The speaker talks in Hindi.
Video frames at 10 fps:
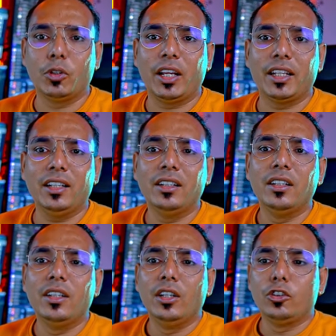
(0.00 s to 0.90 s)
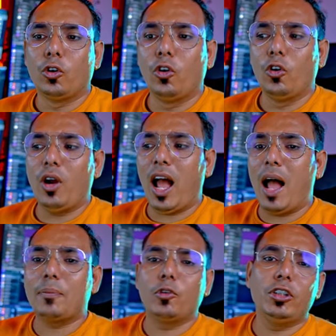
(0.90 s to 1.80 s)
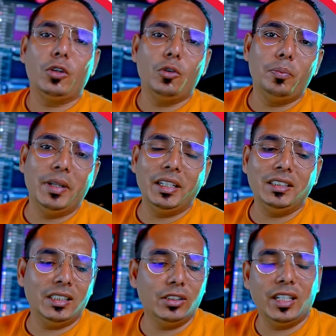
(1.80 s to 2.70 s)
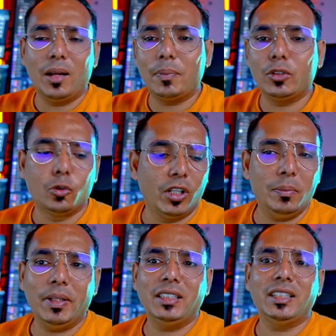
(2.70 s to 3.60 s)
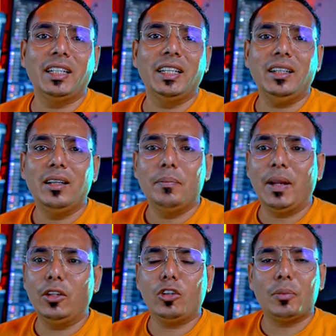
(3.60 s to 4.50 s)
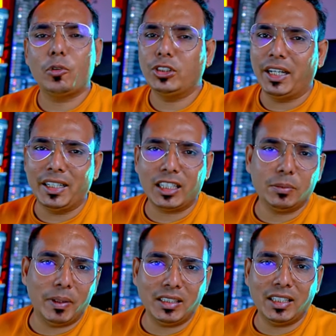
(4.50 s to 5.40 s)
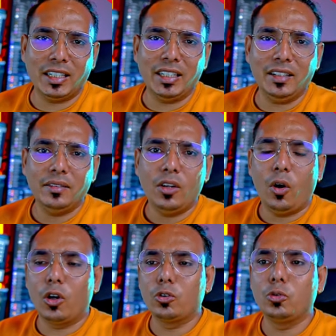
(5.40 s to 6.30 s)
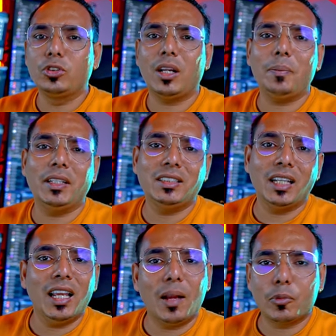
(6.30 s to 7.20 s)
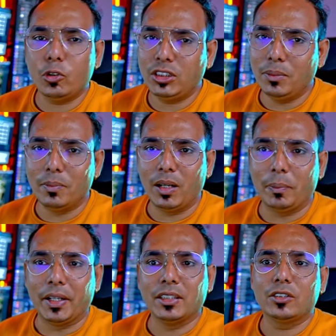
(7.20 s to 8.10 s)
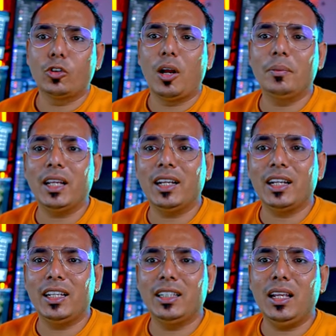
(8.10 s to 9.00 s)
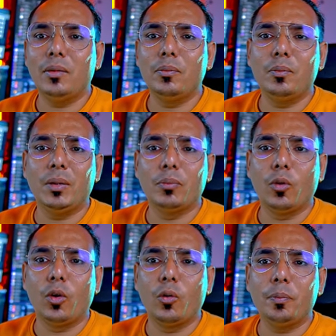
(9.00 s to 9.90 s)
आ गया तो आपको देखो मेन चीज़ यहाँ पर दो ही पेज चाहिए पहले तो आपको सेंटेक्स पेज चाहिए और दूसरा पेज चाहिए आपको सिंबल पेज तो हम क्या कर लेते हैं हम होम